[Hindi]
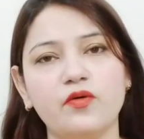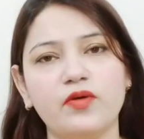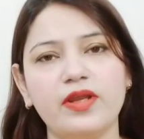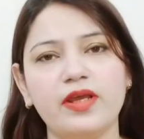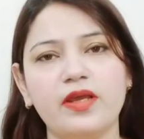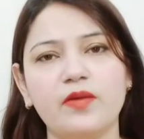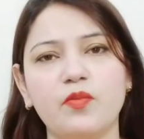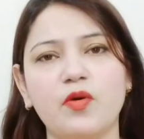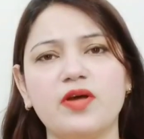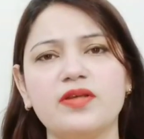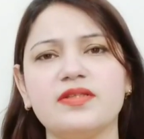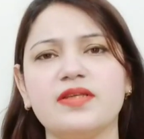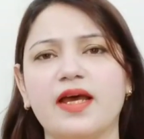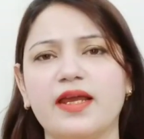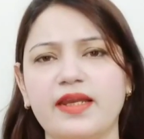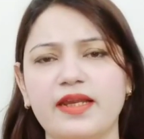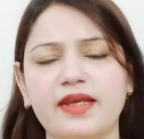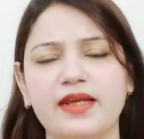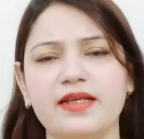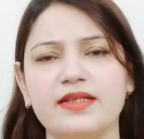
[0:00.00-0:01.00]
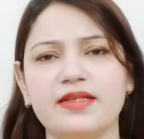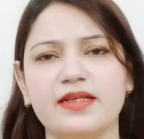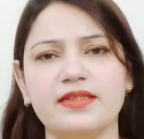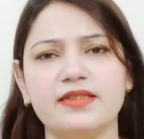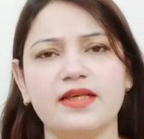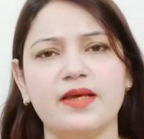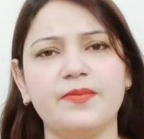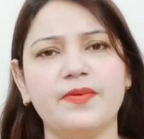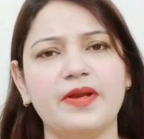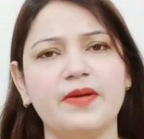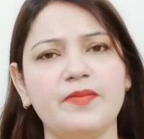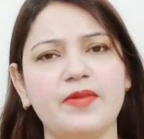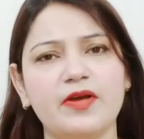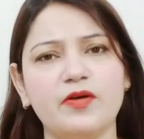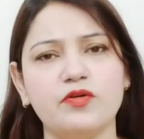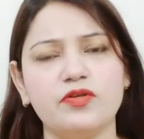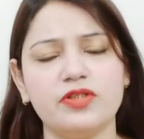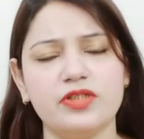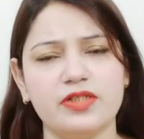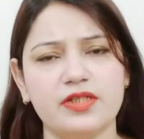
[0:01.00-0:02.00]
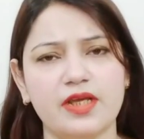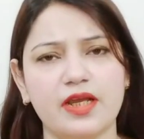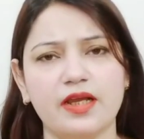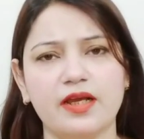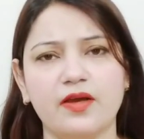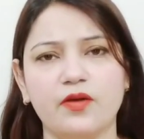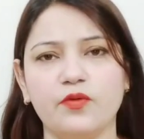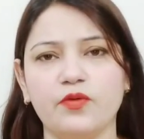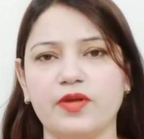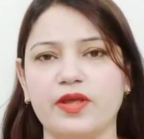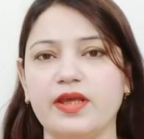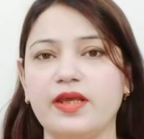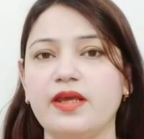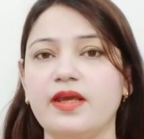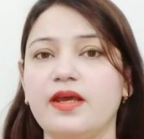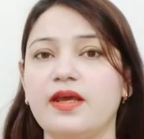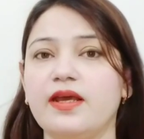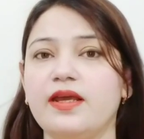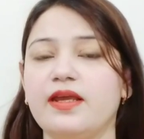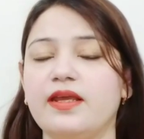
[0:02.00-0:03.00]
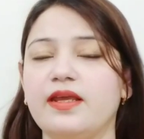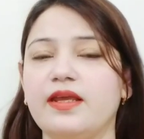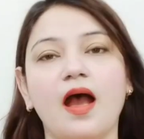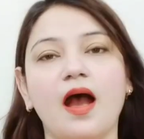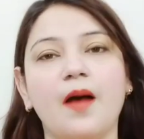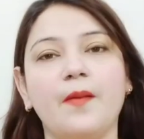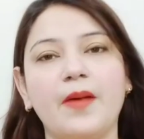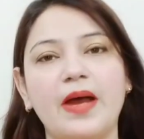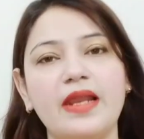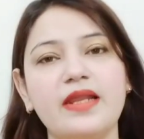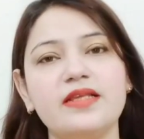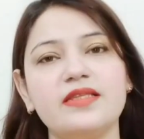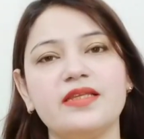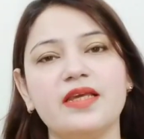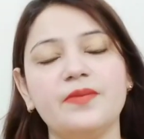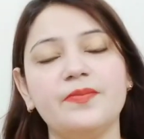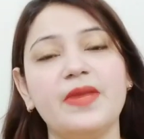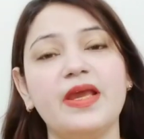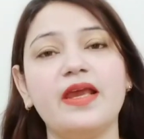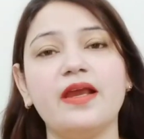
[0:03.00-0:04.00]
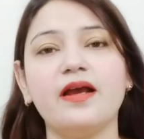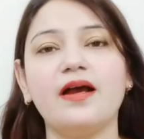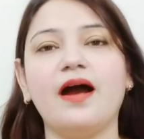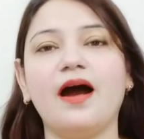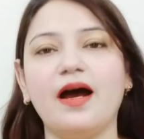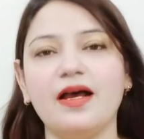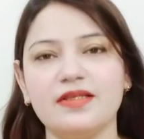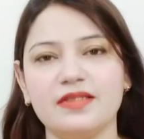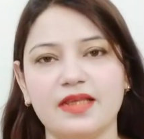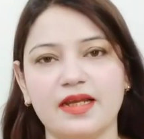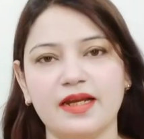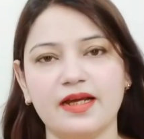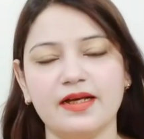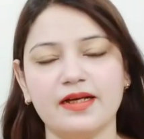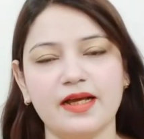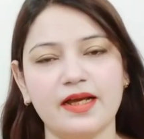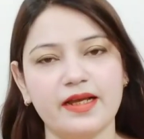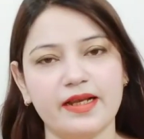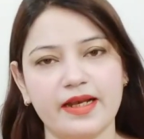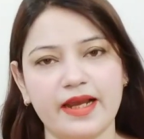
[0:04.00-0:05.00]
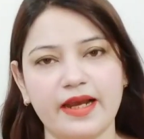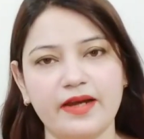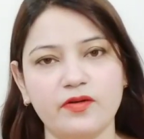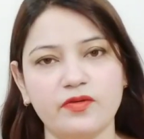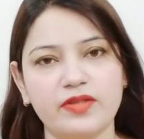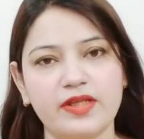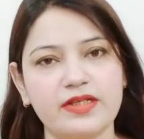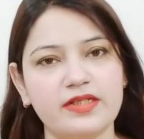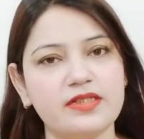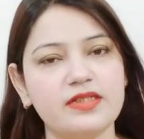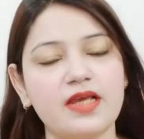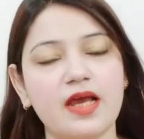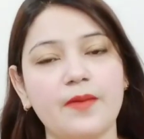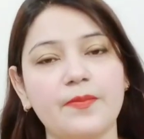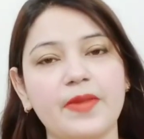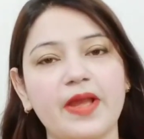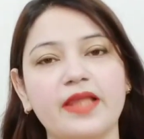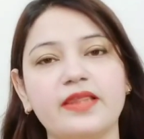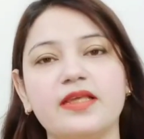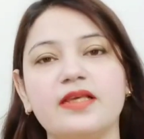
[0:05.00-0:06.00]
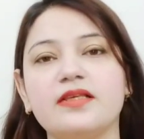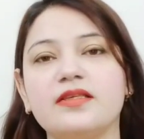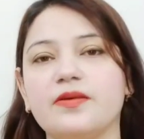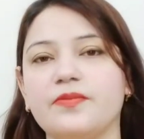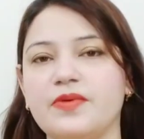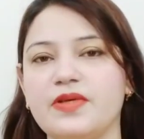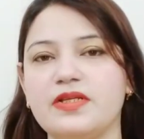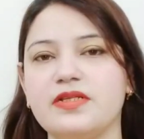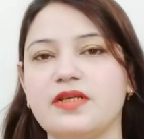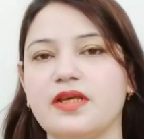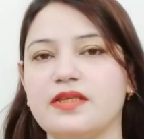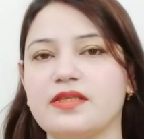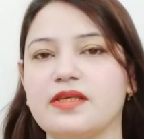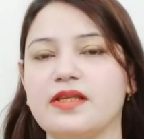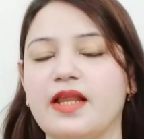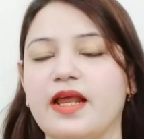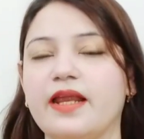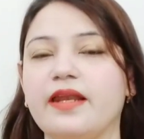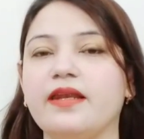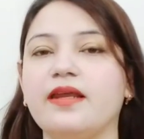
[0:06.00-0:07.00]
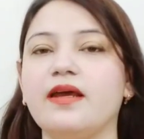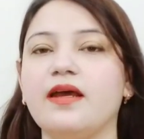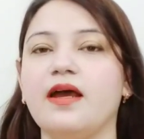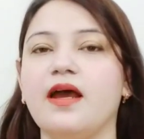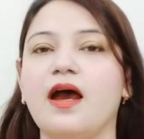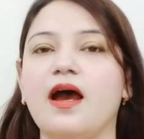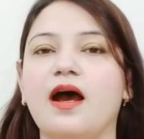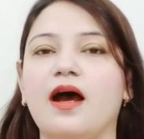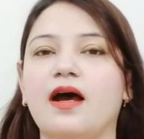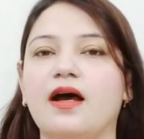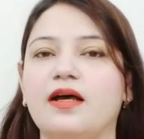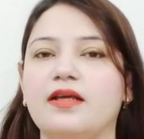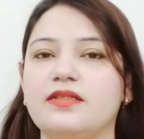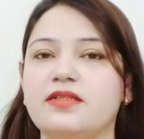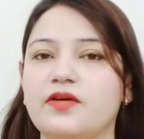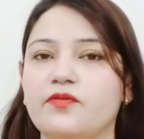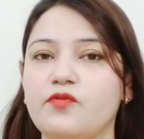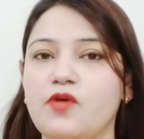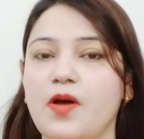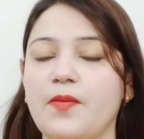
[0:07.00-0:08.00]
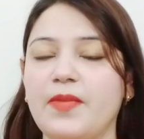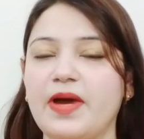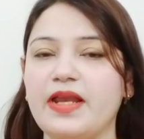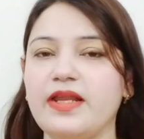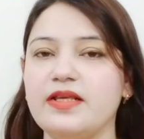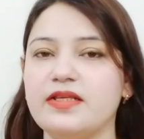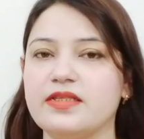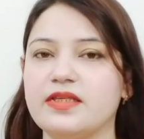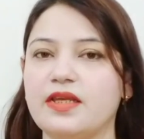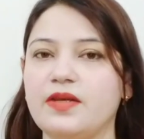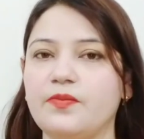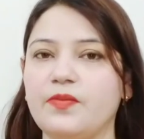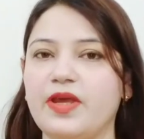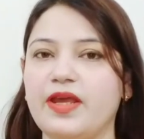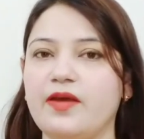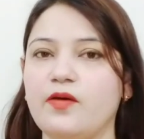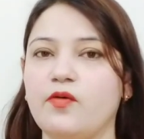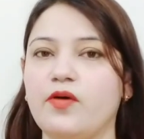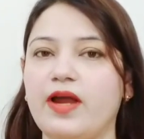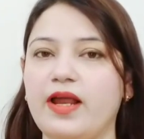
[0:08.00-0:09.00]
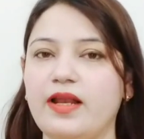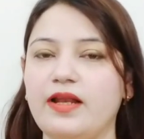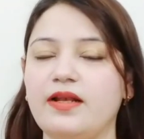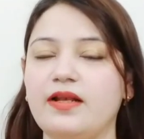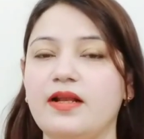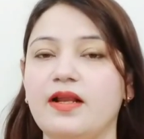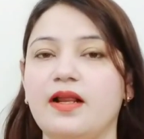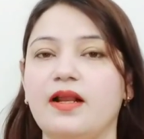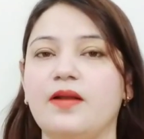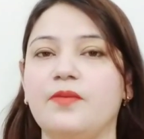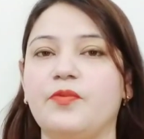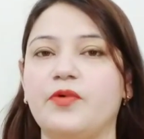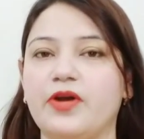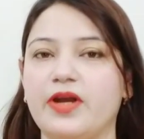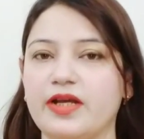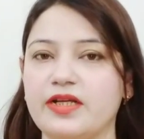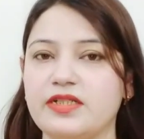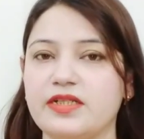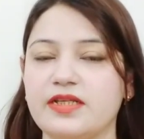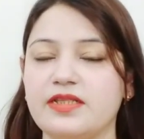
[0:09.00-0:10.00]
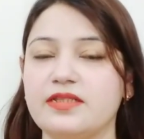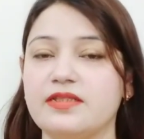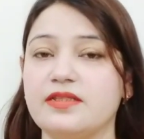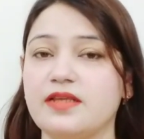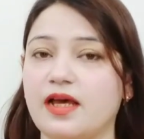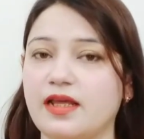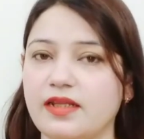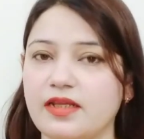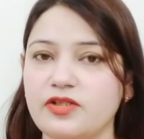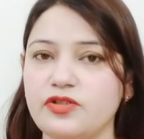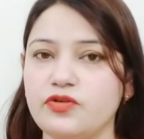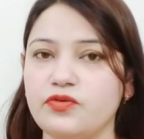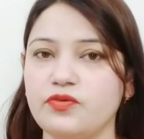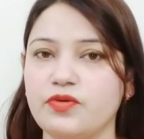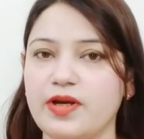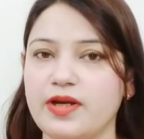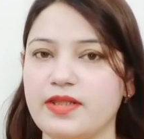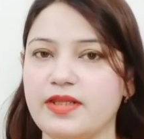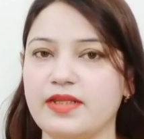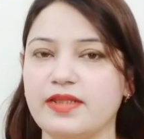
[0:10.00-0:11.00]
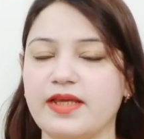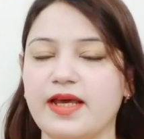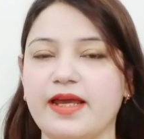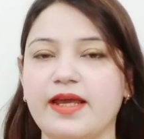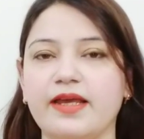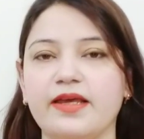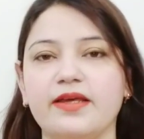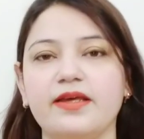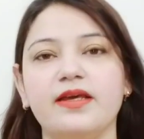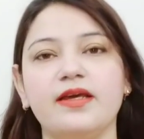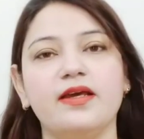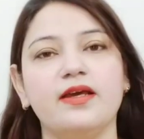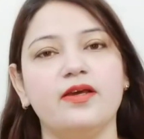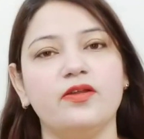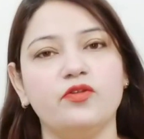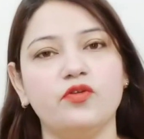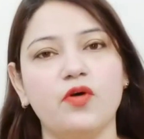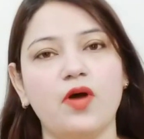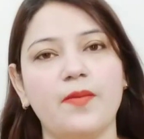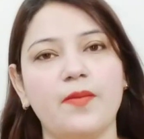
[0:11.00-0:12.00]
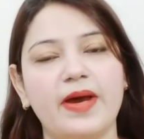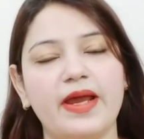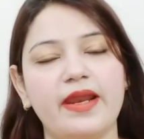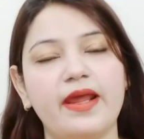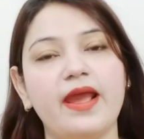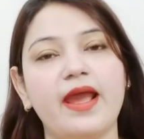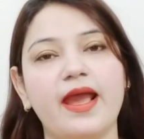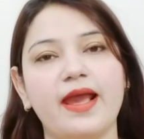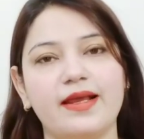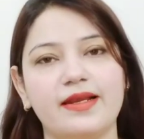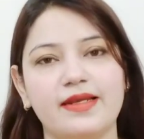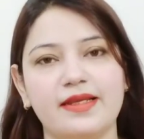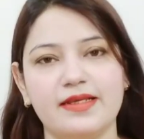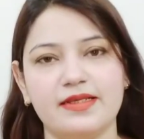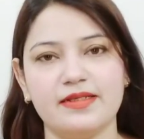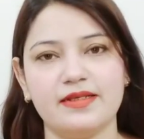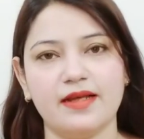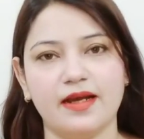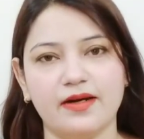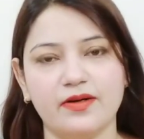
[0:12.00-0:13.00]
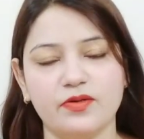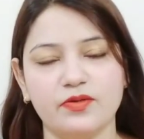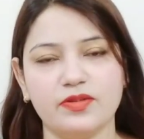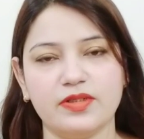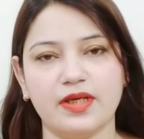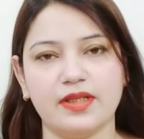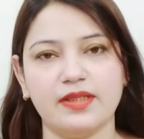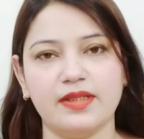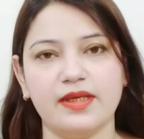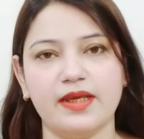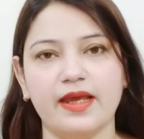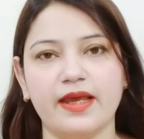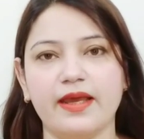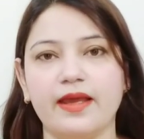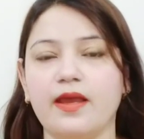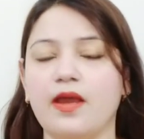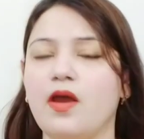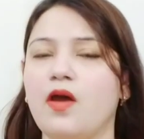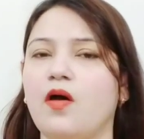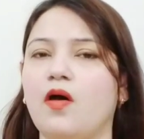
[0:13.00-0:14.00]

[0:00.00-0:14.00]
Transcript: होने की बहुत सारी रीजंस है पर मैं कुछ शेयर करूँगी हमारी स्किन में एक ख़ास तरह का ग्लैंड होता है जिसे हम कहते हैं सबिशियस ग्लैंड जब वो हमारी स्किन में ऑयल प्रोडक्शन ज़्यादा शुरू कर देता है तो हमारे एक्नी स्टार्ट हो जाती है